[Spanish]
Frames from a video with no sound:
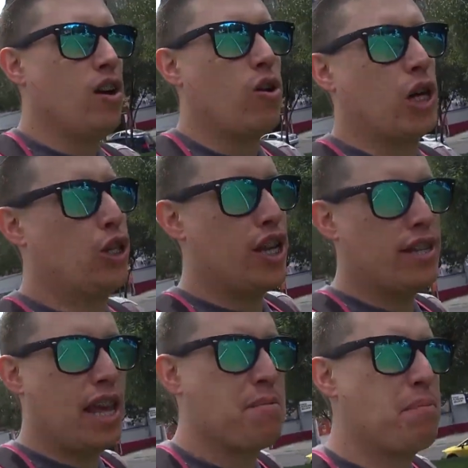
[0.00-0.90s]
Lo que sucede
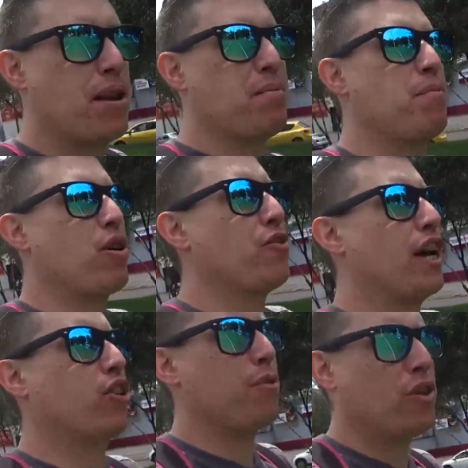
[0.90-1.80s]
es que mi primo me
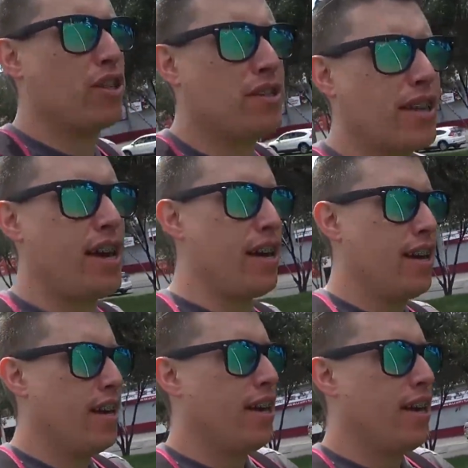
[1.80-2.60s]
contactó y me dijo, ¿sabes qué?